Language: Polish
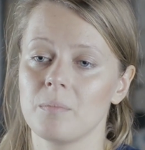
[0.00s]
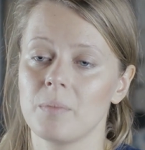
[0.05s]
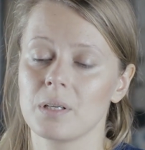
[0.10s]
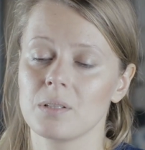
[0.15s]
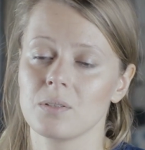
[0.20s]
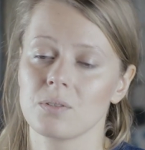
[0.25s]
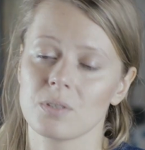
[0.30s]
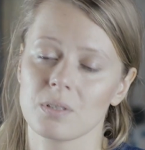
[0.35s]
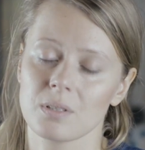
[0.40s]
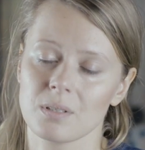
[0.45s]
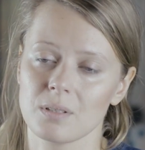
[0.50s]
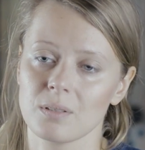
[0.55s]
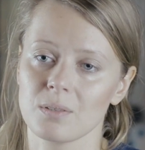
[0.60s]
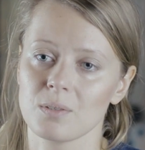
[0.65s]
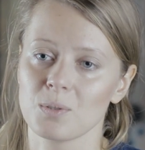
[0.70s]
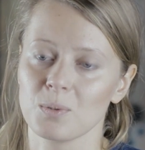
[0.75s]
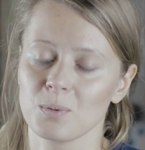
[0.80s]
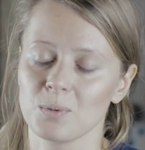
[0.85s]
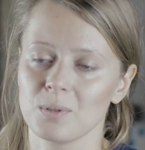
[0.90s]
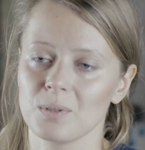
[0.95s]
Bardzo
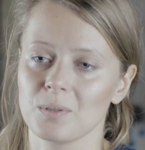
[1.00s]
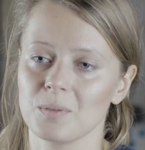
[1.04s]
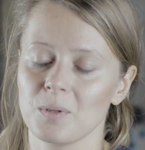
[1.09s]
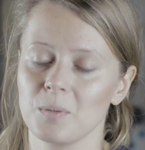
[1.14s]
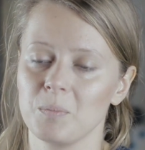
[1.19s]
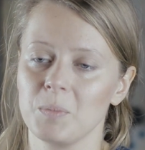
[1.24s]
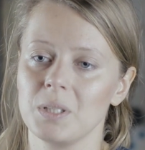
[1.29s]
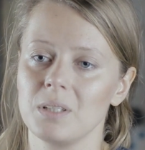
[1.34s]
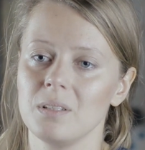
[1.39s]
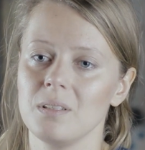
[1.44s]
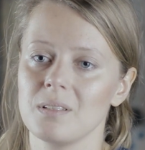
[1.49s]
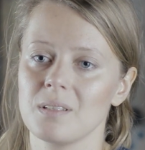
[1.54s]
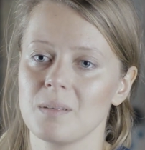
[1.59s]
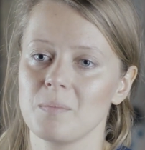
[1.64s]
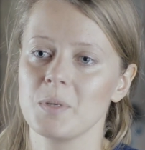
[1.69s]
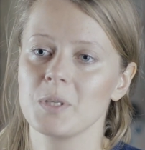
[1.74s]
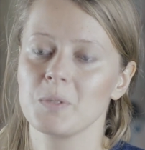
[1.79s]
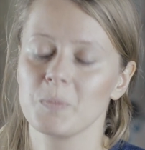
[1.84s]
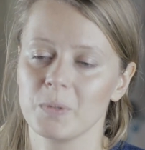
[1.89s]
często są to obietnice bez